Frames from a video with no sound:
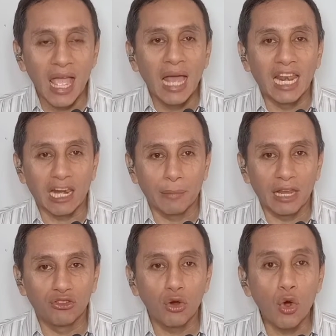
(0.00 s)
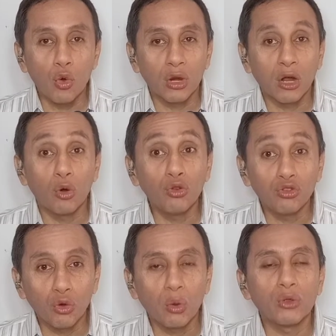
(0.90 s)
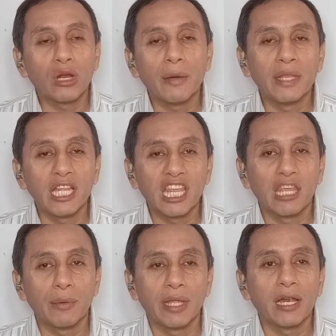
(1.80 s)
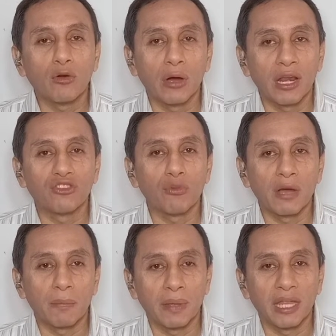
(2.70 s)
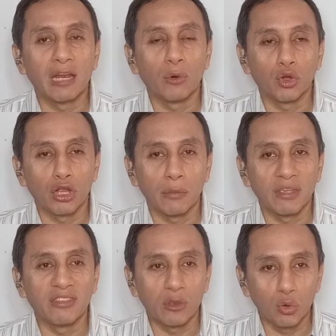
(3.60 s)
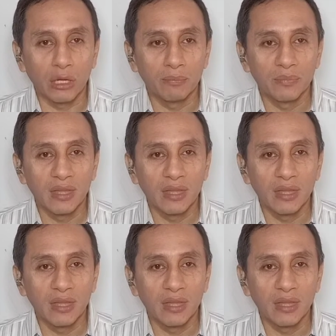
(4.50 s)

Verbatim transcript: La revelación ocurre justo cuando el gabinete debe ir al Congreso para pedir el voto de investidura.